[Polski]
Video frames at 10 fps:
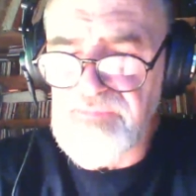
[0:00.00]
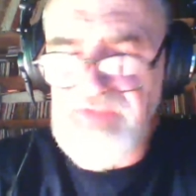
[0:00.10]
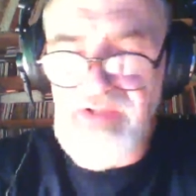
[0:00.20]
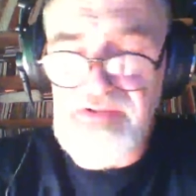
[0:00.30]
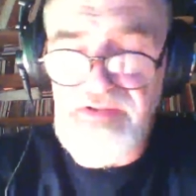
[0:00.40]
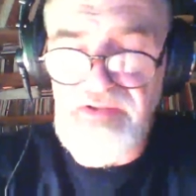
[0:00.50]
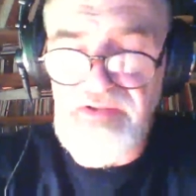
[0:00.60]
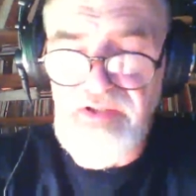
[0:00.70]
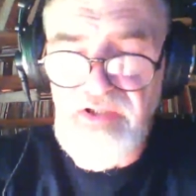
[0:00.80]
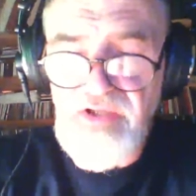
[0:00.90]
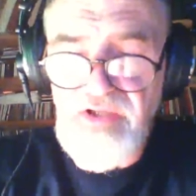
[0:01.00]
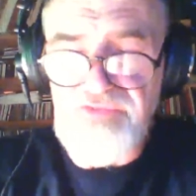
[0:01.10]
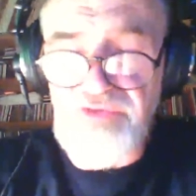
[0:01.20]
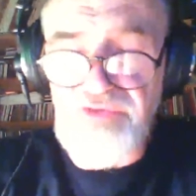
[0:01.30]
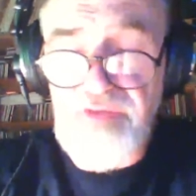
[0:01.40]
Nagle
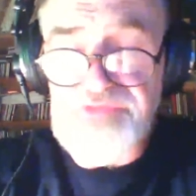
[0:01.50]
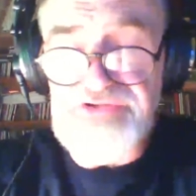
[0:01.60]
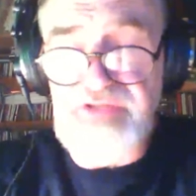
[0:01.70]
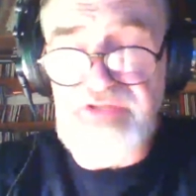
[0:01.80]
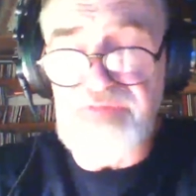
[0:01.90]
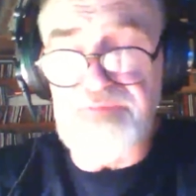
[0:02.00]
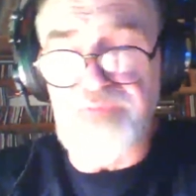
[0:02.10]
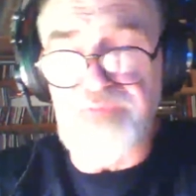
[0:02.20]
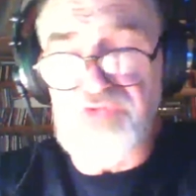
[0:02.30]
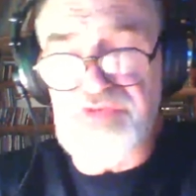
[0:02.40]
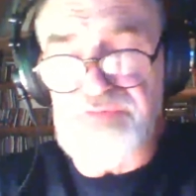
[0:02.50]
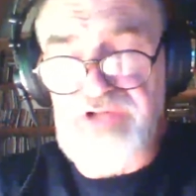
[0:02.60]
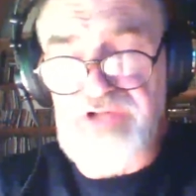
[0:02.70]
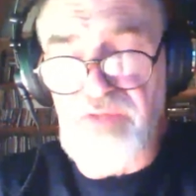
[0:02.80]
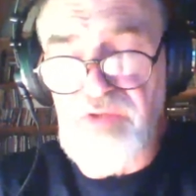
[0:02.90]
droga przed nami
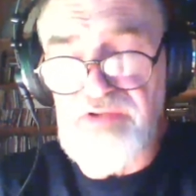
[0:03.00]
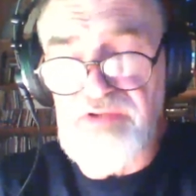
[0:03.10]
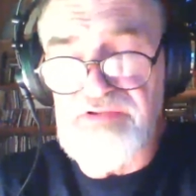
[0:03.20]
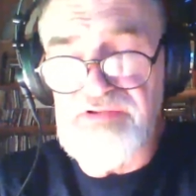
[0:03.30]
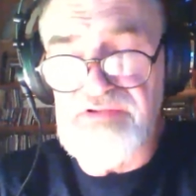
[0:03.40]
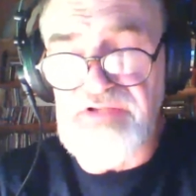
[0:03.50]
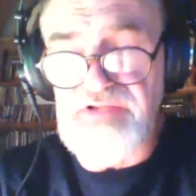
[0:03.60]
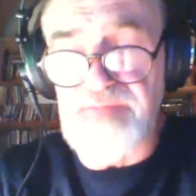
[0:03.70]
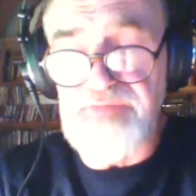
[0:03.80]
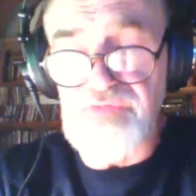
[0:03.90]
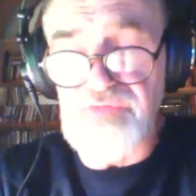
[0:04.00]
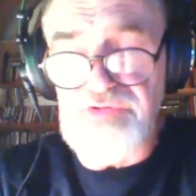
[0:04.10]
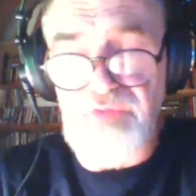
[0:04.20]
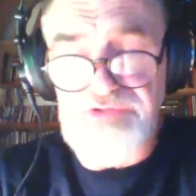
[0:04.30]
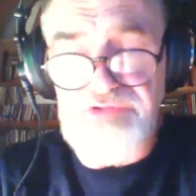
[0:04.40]
pociemniała i
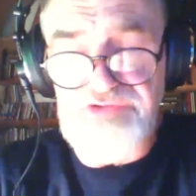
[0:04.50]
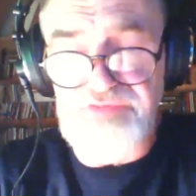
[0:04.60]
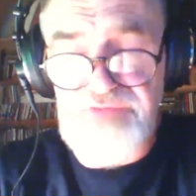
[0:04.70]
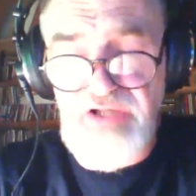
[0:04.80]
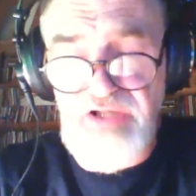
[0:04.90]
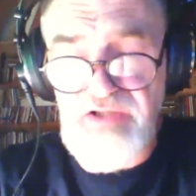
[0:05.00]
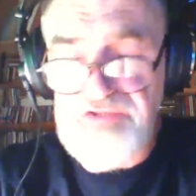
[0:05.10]
napełniła się ciemnia,